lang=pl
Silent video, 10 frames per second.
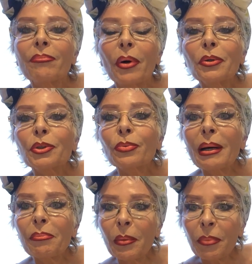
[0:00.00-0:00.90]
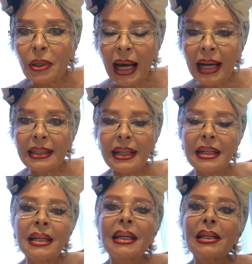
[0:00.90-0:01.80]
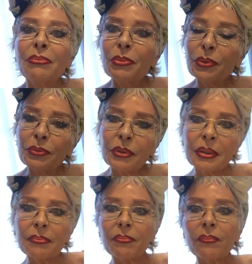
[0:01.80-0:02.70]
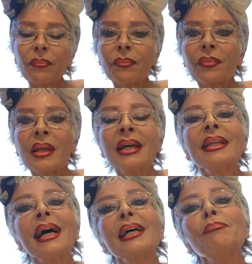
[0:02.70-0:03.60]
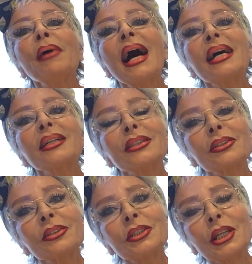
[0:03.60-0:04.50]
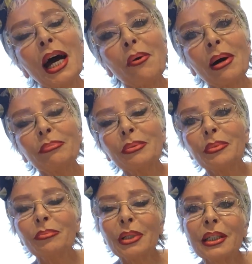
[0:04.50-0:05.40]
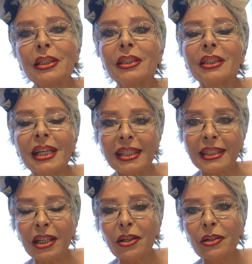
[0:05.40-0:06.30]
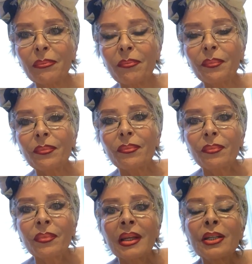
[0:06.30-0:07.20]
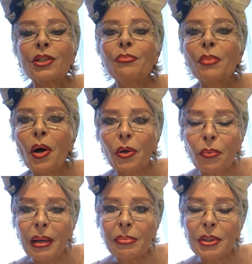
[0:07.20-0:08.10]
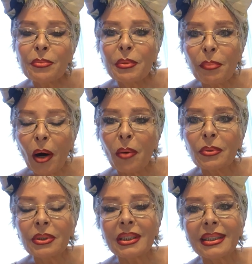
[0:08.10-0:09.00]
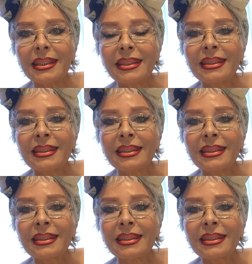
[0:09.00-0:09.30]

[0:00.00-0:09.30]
Poszła po poradę i mówi – tak bardzo chciałabym mieć dziecko. Czy mogłabyś mi pomóc?